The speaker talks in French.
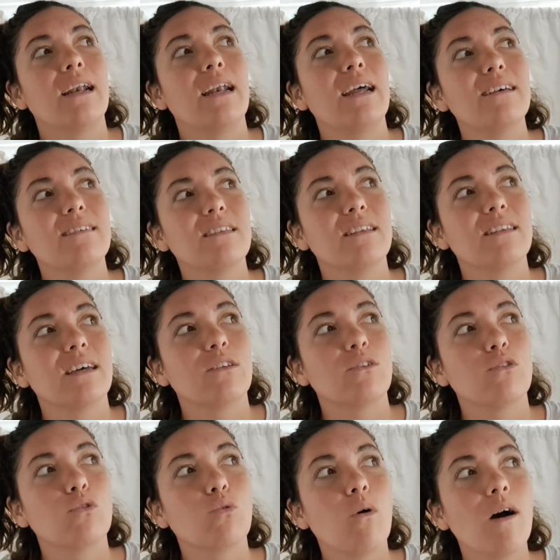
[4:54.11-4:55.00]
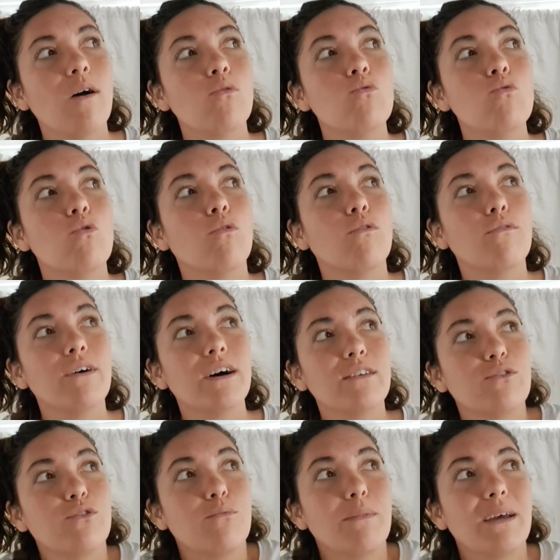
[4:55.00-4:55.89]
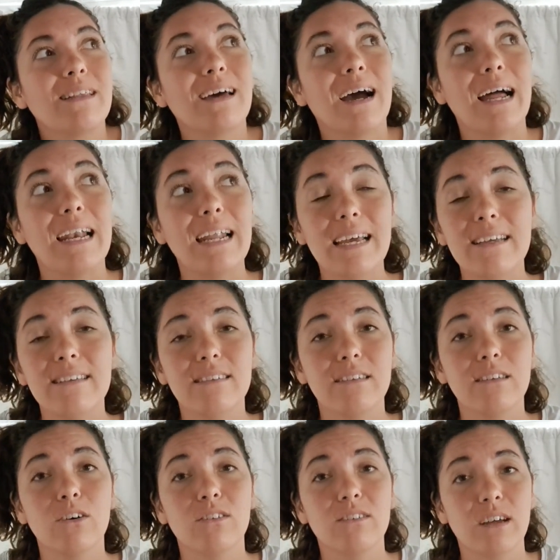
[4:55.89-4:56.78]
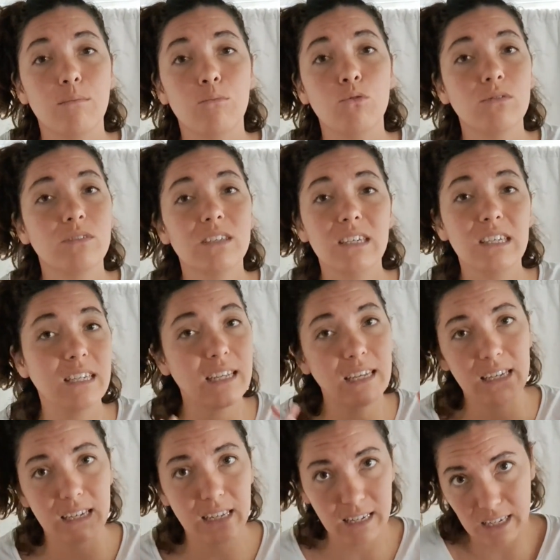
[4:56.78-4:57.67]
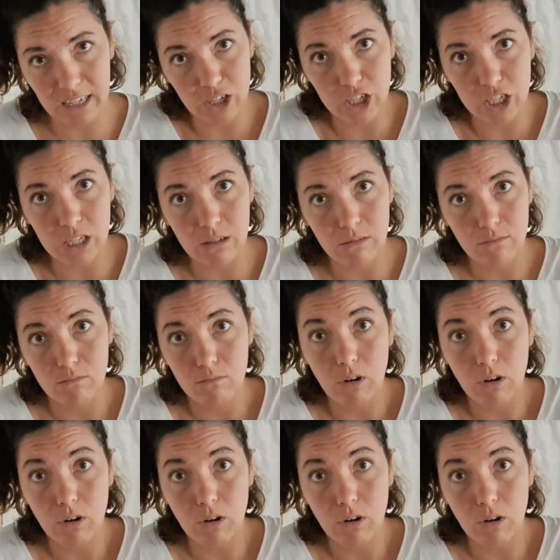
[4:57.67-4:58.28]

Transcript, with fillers: là, c'est un endroit où on va se mettre à l'aise dans un monde qui n'est qu'énergie.